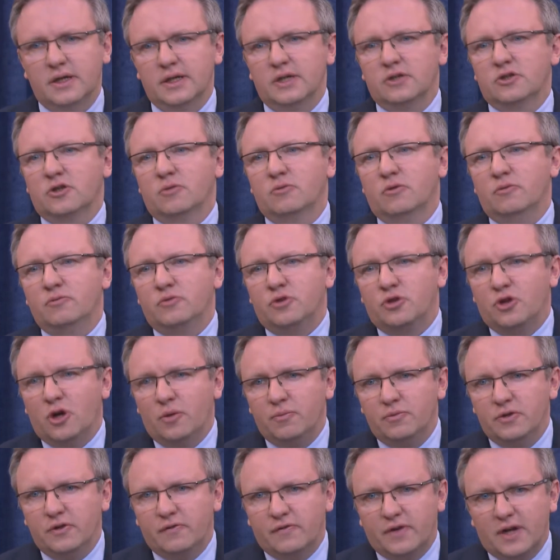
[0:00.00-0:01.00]
To był
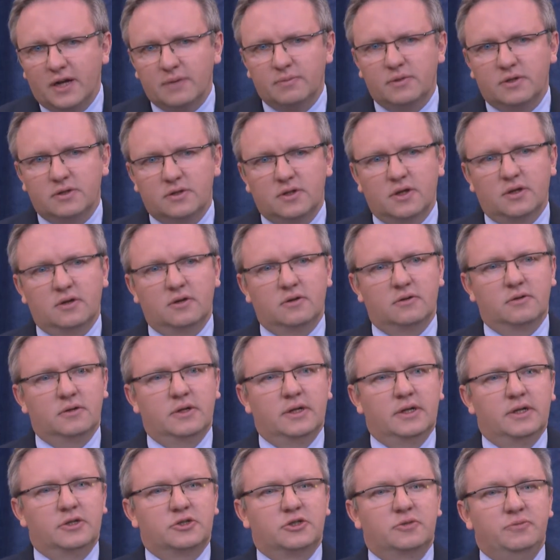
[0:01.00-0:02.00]
drobny fragment tego,
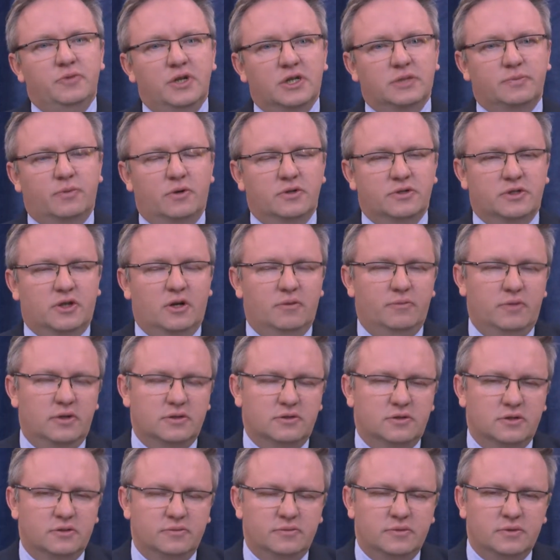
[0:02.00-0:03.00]
czym jest polska
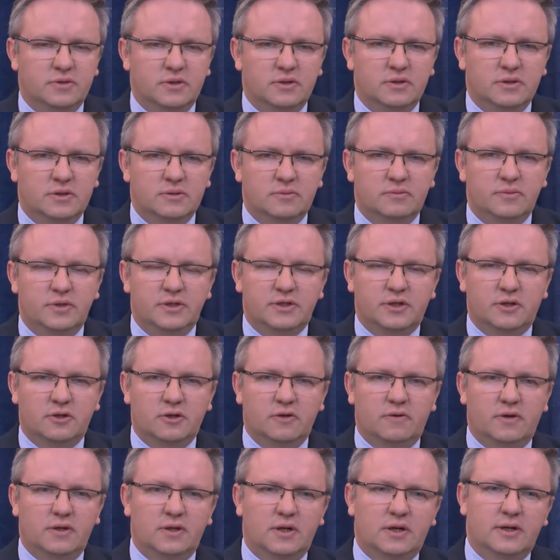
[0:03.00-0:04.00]
obecność
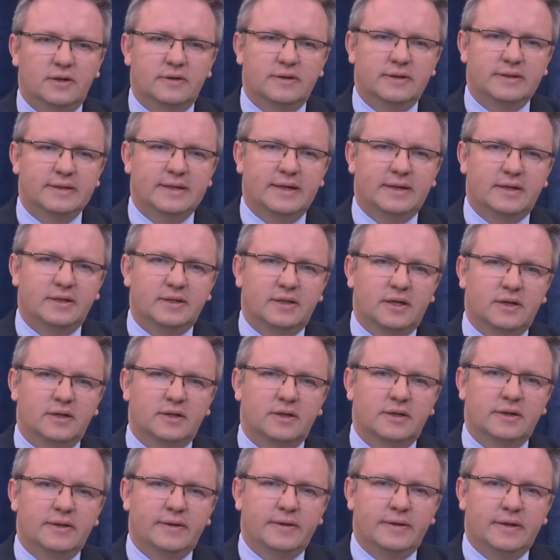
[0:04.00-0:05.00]
międzynarodowa na, na rynkach
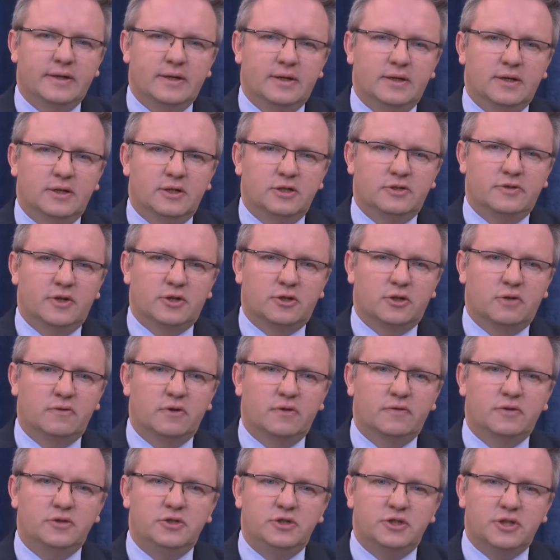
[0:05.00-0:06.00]
E,
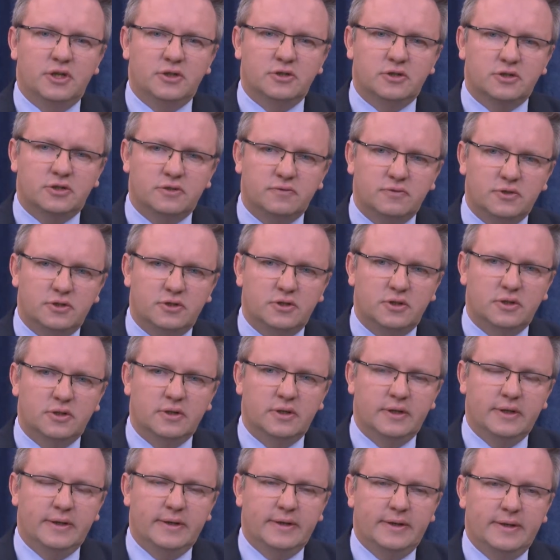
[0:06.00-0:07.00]
światowych. Dzisiaj rzeczywiście
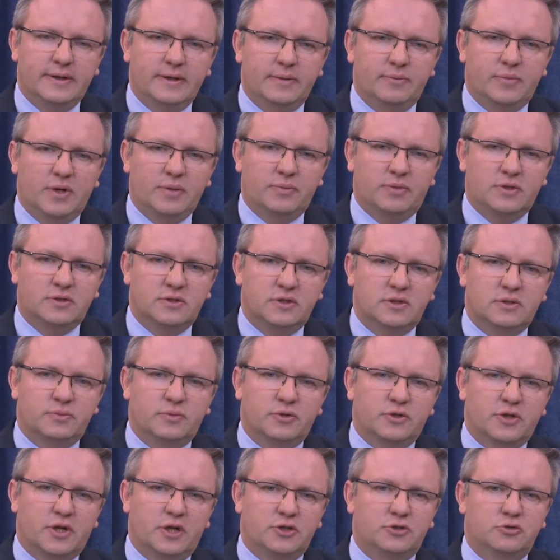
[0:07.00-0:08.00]
e, pan prezydent
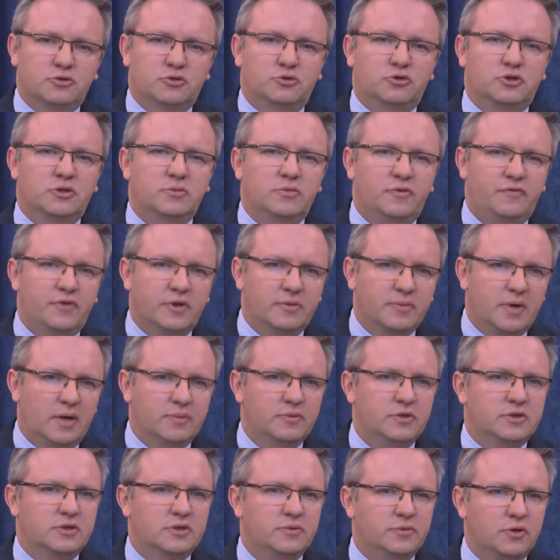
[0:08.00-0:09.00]
spotyka się już z dużymi
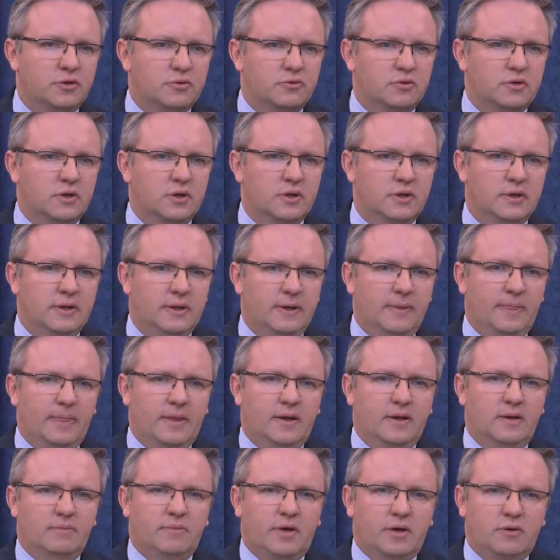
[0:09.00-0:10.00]
firmami, z tymi, które
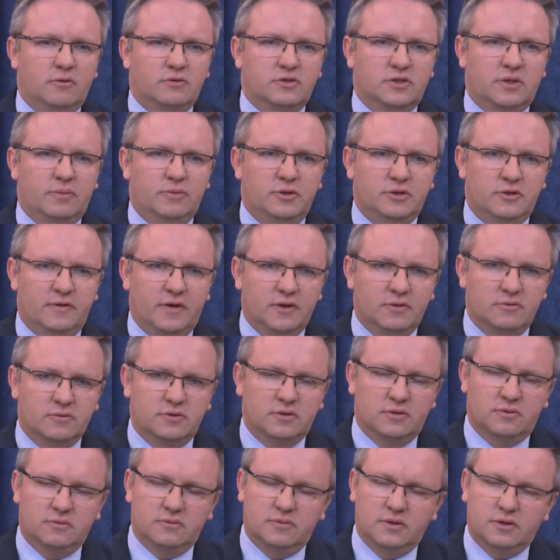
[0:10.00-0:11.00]
e, mają ustabilizowaną
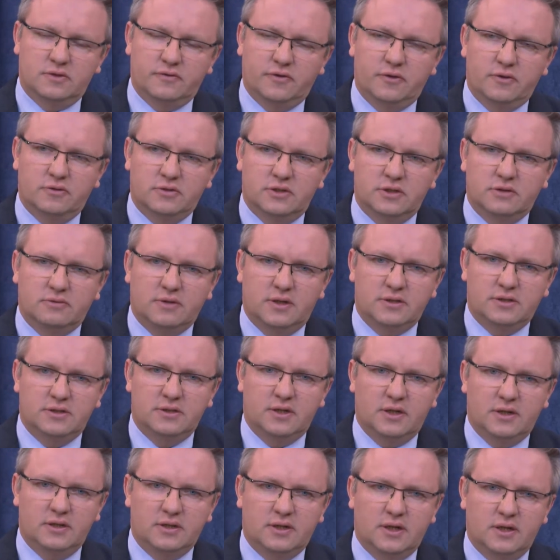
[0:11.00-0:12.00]
swoją sytuację na
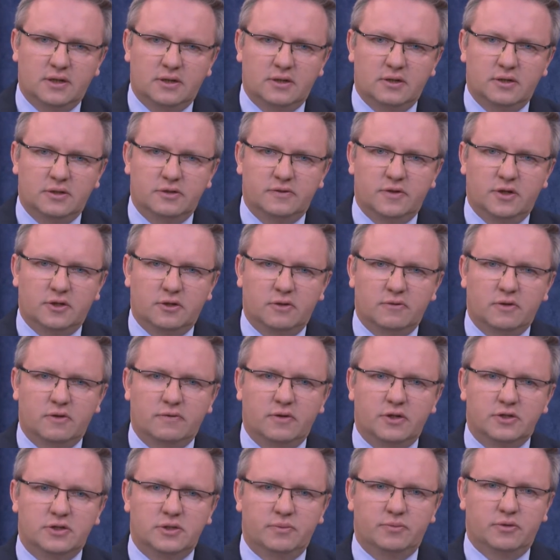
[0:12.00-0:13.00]
rynkach światowych
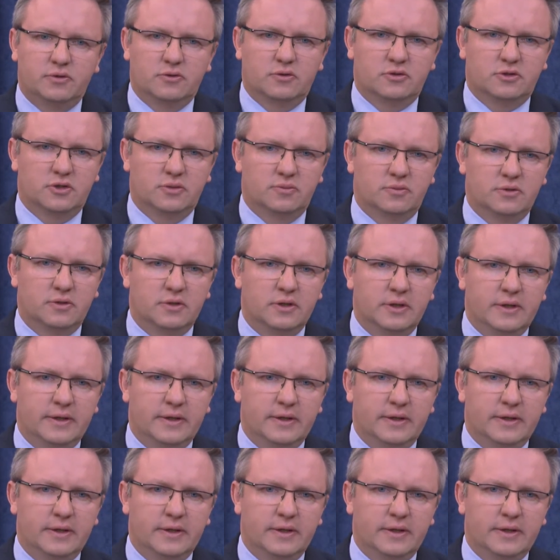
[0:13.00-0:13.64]
właśnie po to, żeby